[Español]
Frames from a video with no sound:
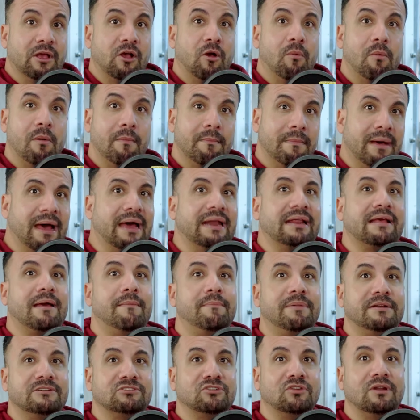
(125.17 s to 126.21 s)
como marca
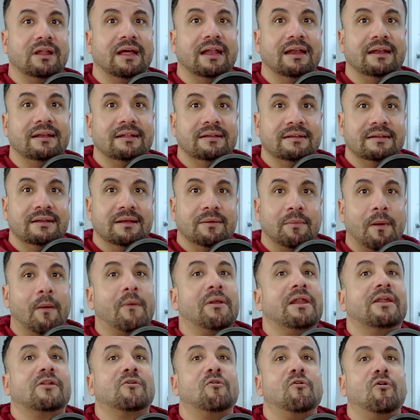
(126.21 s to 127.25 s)
personal, vamos a
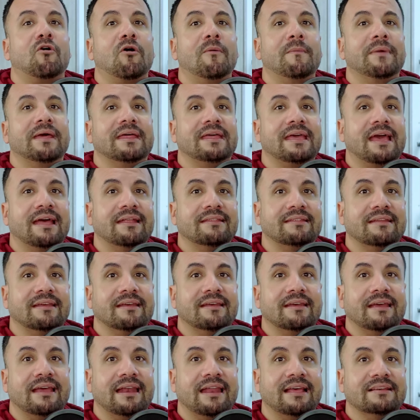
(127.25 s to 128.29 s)
hablar con un comediante.
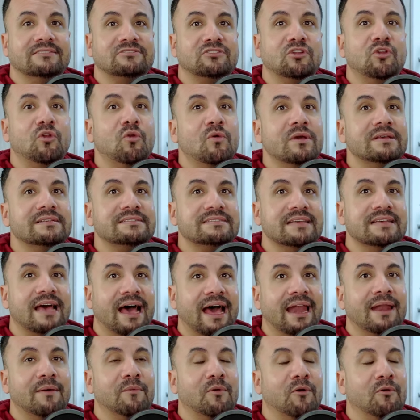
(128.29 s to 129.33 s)
Él es Luis
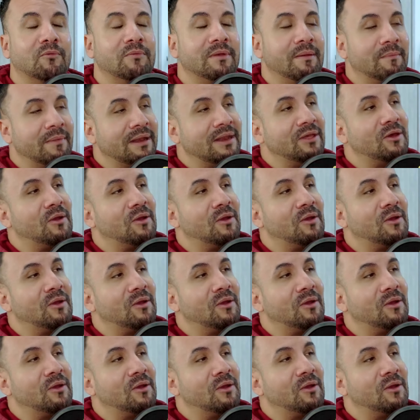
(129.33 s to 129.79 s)
Álamo. Bienvenido,